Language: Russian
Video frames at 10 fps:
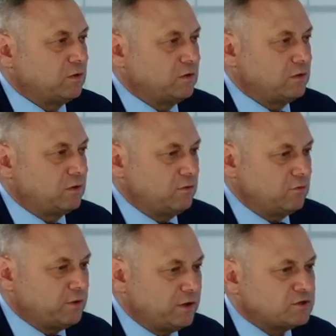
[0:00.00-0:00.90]

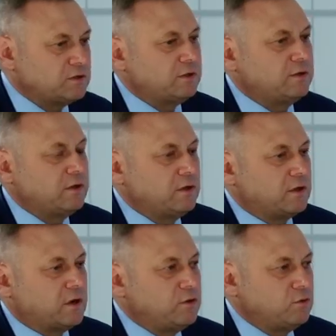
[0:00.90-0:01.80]
левобережные
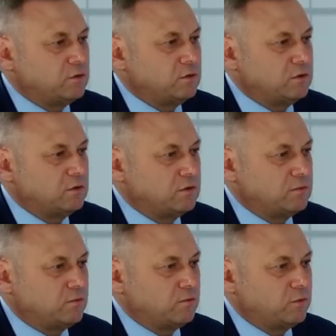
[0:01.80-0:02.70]
районы,
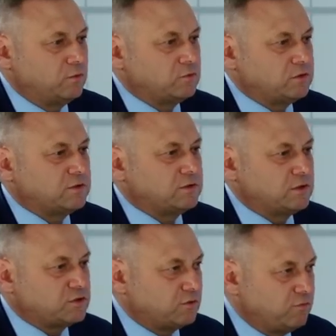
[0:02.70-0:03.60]
плюс
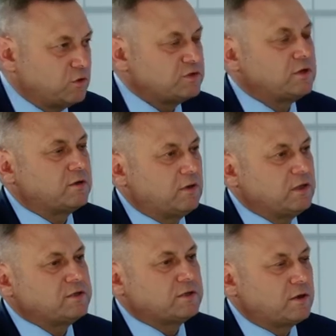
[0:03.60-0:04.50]
значит, Вольский,
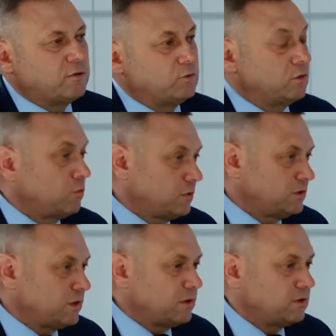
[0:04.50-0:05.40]
Хвалынский район и город
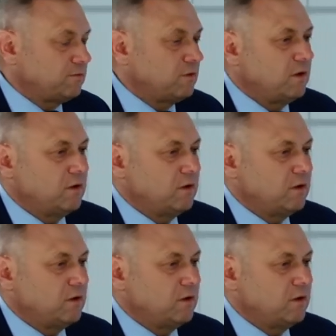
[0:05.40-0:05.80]
Саратов.